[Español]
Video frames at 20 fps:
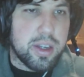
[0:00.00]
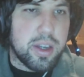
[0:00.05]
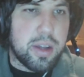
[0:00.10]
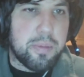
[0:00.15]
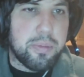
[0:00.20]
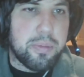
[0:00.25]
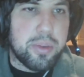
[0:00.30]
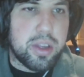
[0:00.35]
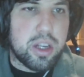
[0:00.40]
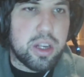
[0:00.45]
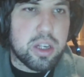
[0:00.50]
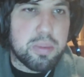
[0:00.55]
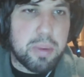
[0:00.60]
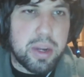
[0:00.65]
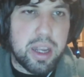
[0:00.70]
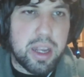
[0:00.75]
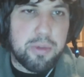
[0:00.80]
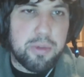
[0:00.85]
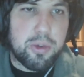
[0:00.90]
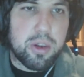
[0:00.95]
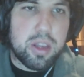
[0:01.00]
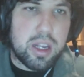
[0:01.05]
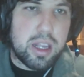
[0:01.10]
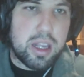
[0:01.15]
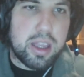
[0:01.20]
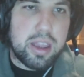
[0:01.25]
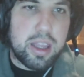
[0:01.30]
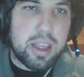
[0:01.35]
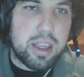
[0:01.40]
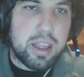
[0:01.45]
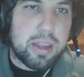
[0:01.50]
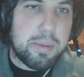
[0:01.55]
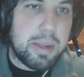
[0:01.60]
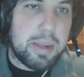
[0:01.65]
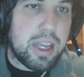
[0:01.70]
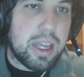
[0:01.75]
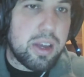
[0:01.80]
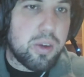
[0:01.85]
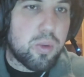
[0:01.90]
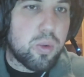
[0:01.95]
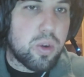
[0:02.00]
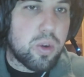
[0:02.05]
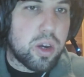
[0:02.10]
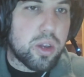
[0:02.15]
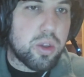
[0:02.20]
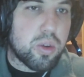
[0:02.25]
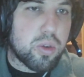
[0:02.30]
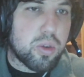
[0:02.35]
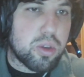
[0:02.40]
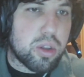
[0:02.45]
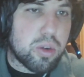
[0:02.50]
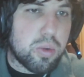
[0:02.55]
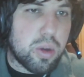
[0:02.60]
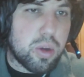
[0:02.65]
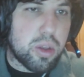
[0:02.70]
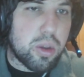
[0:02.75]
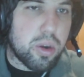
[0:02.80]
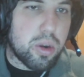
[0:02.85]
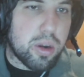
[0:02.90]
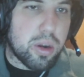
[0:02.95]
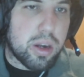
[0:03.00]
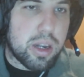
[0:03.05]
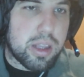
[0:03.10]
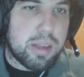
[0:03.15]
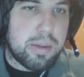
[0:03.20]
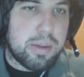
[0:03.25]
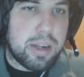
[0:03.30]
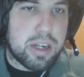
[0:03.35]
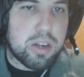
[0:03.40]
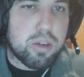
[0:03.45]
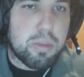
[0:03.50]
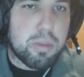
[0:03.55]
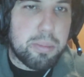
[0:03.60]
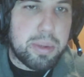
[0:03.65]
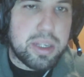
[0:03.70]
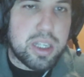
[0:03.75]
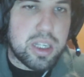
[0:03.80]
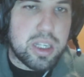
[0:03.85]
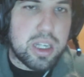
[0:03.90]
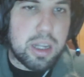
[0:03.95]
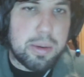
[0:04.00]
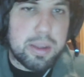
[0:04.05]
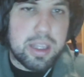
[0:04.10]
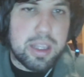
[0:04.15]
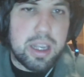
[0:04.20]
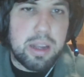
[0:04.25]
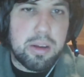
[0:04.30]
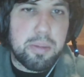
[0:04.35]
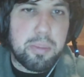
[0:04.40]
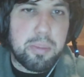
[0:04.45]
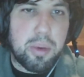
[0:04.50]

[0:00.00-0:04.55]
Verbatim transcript: Y nos pone, fortaleza divina, jugador contra jugador. Recibiré recompensas de la batalla por la